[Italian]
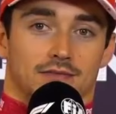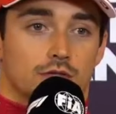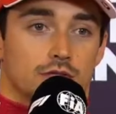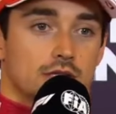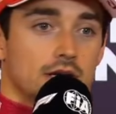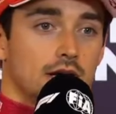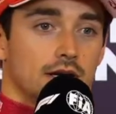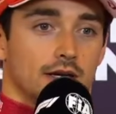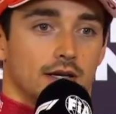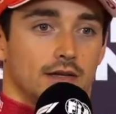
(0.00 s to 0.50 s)
We've
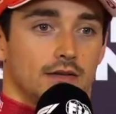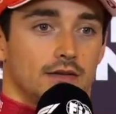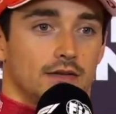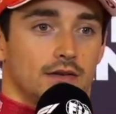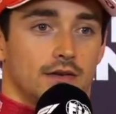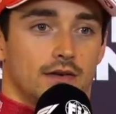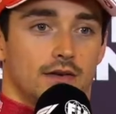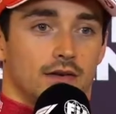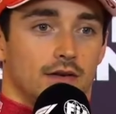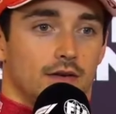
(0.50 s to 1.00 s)
got to
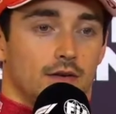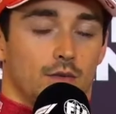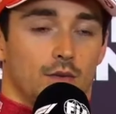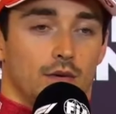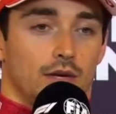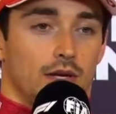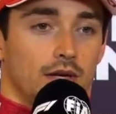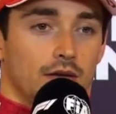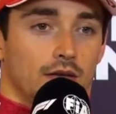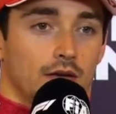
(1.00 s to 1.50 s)
target
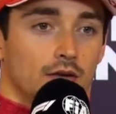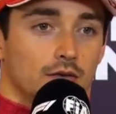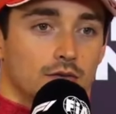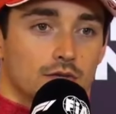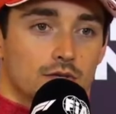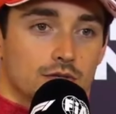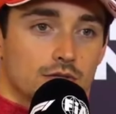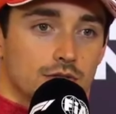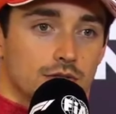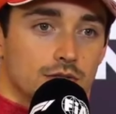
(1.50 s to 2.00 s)
uh, winning
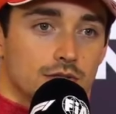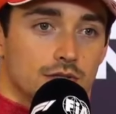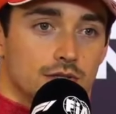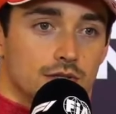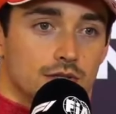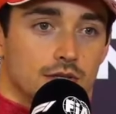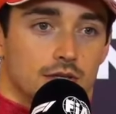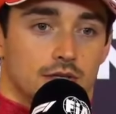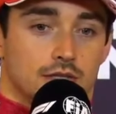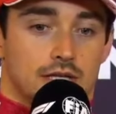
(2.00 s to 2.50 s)
the
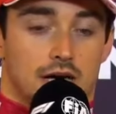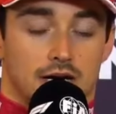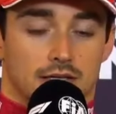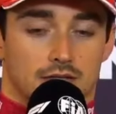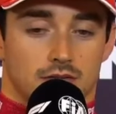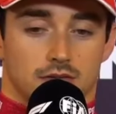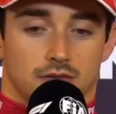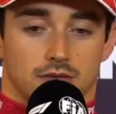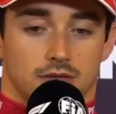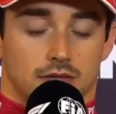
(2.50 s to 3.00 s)
constructors
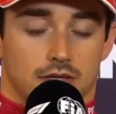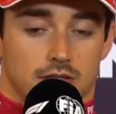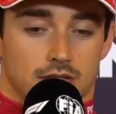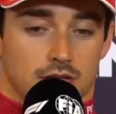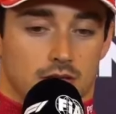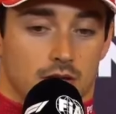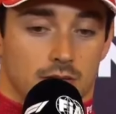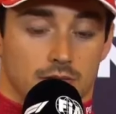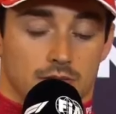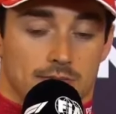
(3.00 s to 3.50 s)
title.
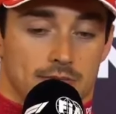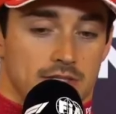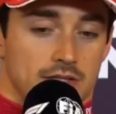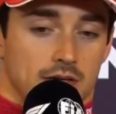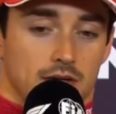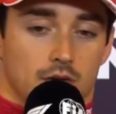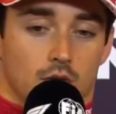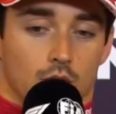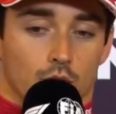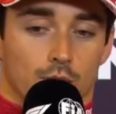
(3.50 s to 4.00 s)
It's an
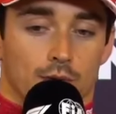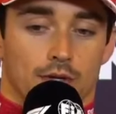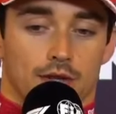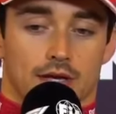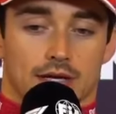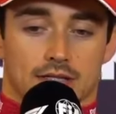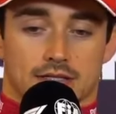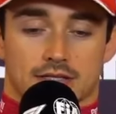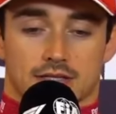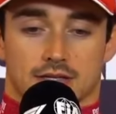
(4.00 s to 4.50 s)
optimistic
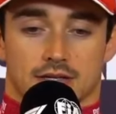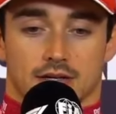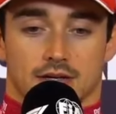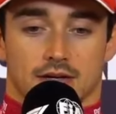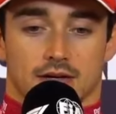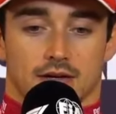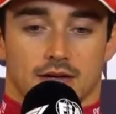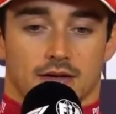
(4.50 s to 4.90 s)
goal, but that's